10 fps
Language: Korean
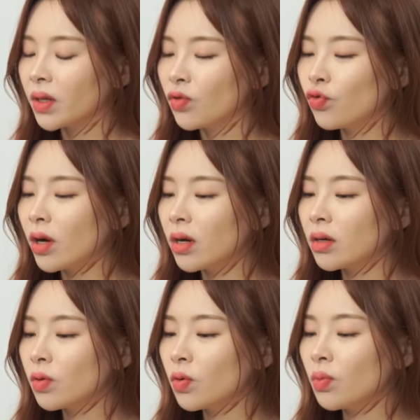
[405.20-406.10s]
유광
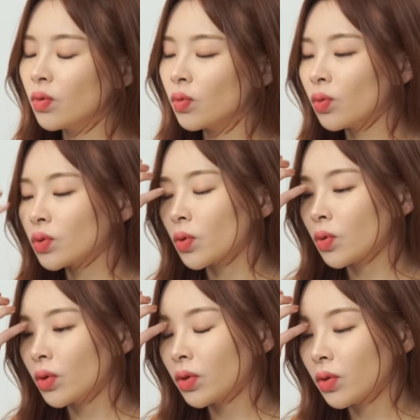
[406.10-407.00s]
크롬으로
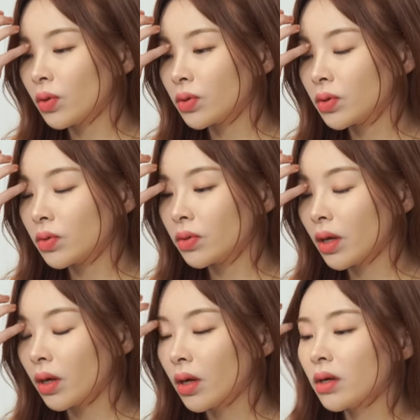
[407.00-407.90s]
적용이 되어
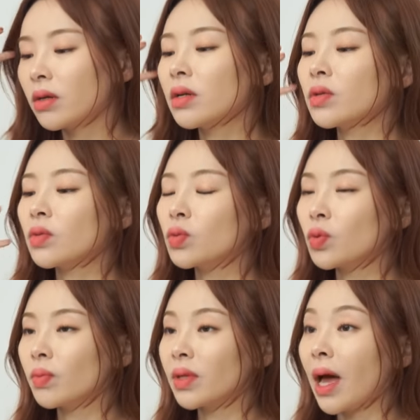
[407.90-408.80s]
있었는데 그랜저는
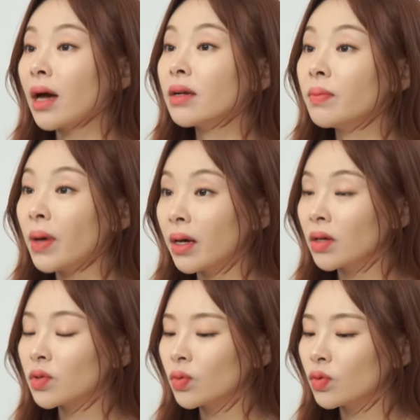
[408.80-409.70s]
조금 다른
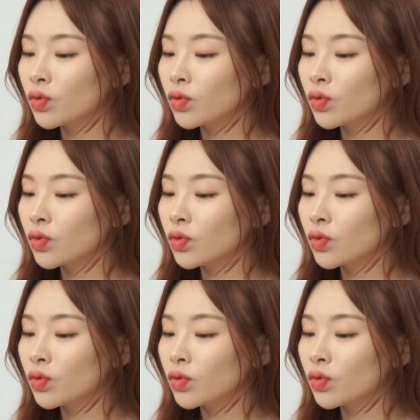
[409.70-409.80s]
방향성을